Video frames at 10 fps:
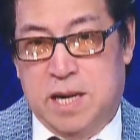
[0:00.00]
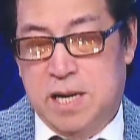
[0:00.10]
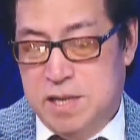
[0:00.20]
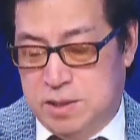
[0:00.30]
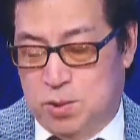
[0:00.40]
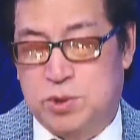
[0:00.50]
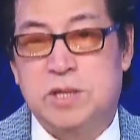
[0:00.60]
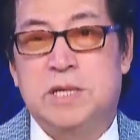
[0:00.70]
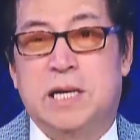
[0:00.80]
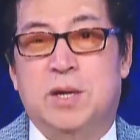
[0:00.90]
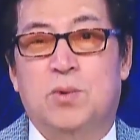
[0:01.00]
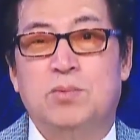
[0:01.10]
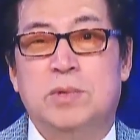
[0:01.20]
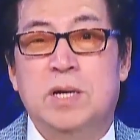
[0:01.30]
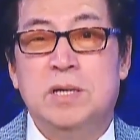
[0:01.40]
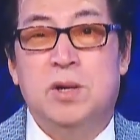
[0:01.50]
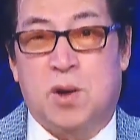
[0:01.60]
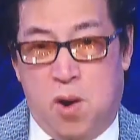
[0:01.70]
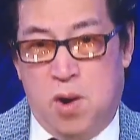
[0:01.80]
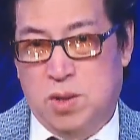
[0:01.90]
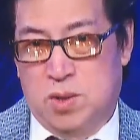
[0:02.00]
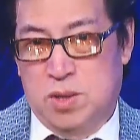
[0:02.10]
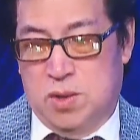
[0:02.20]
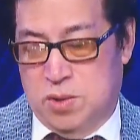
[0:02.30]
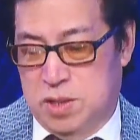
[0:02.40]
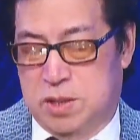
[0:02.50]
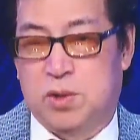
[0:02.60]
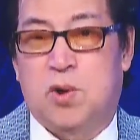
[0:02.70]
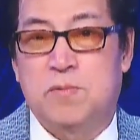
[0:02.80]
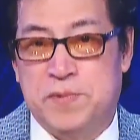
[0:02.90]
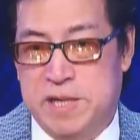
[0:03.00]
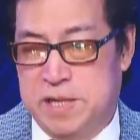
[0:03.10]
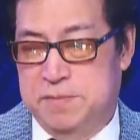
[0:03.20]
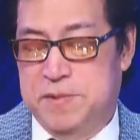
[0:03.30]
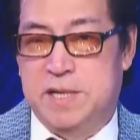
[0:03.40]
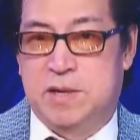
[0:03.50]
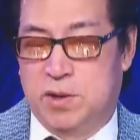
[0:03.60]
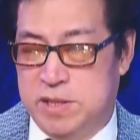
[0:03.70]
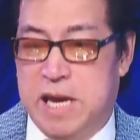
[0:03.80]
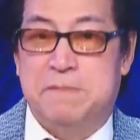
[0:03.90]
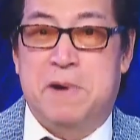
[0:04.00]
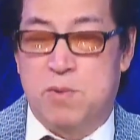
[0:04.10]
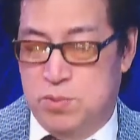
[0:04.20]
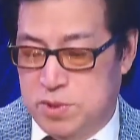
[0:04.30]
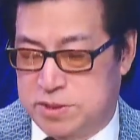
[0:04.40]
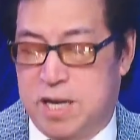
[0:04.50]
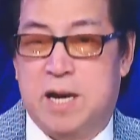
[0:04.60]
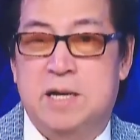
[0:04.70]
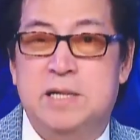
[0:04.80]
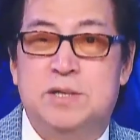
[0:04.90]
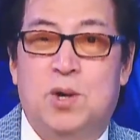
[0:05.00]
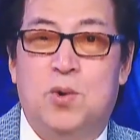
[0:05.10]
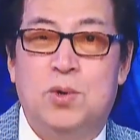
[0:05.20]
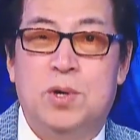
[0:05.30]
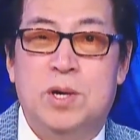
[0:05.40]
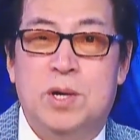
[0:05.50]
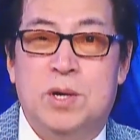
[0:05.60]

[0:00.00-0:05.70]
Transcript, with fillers: cái tổ chức này nó cũng đứng cho có thôi coi như là cái có vì, vì thì coi như đề phòng nó sợ liên xô nó